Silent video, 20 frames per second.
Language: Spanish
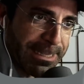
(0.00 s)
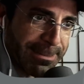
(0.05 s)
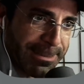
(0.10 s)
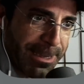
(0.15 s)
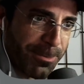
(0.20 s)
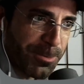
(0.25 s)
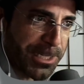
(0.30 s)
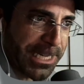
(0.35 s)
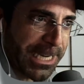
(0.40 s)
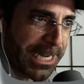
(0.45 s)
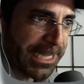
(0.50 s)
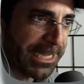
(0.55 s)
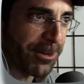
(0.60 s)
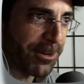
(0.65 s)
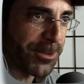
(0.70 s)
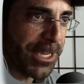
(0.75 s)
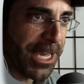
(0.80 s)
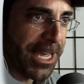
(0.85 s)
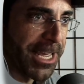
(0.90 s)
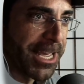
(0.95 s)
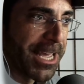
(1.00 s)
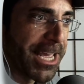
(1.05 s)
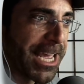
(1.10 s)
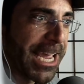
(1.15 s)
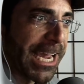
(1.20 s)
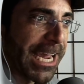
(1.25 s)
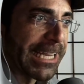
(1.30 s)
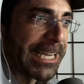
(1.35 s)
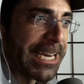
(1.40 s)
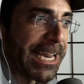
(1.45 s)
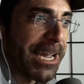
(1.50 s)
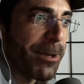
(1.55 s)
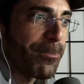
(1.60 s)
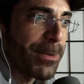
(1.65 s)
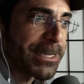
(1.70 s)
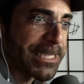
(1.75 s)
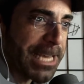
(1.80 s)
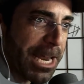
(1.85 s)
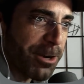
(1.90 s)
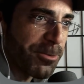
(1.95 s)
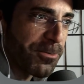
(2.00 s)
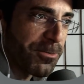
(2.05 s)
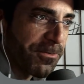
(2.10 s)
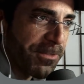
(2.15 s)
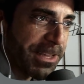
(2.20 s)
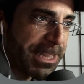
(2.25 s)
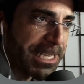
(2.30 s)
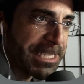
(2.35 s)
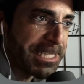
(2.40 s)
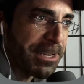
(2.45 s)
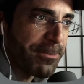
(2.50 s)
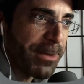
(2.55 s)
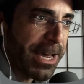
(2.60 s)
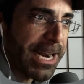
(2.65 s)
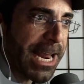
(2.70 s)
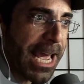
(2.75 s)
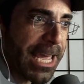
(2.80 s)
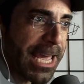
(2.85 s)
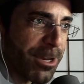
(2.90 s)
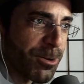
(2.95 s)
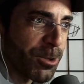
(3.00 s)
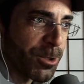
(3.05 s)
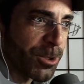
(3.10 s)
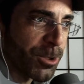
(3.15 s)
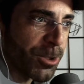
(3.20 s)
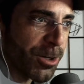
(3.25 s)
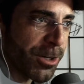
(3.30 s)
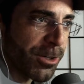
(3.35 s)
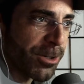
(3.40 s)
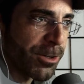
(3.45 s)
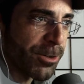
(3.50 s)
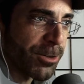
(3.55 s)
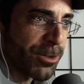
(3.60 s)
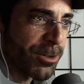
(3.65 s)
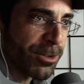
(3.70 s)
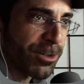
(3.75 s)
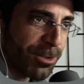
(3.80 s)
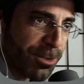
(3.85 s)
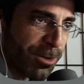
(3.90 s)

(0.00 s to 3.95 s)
decíamos en Cataluña, que tenías que pasar un fin de semana ahí con todos los